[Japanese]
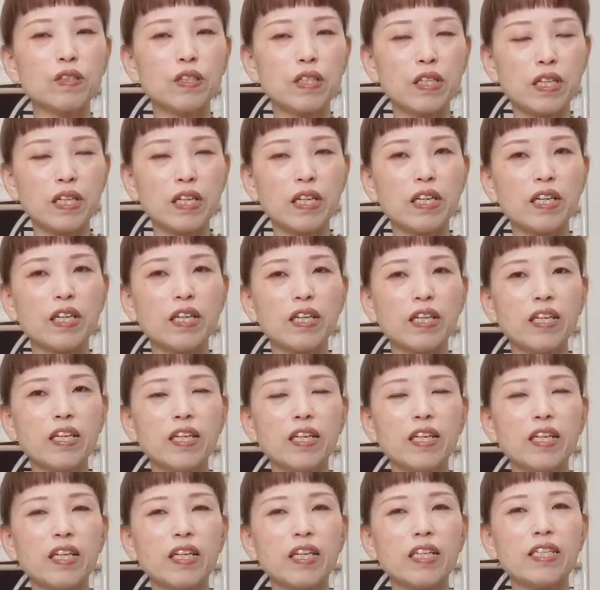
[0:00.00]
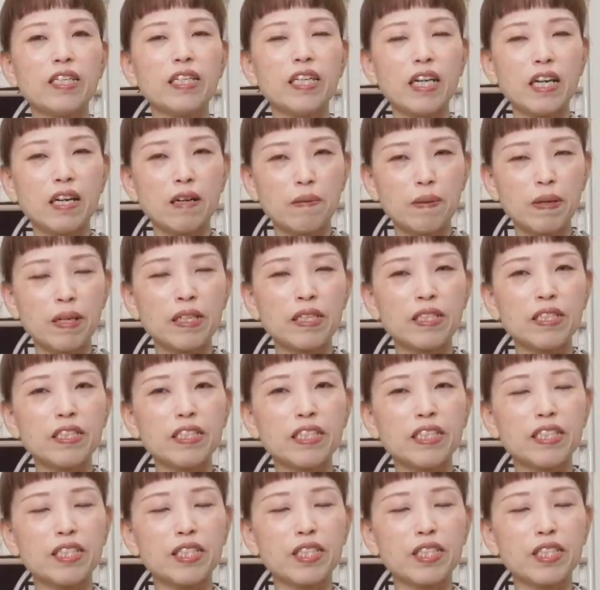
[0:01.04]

でやばいんで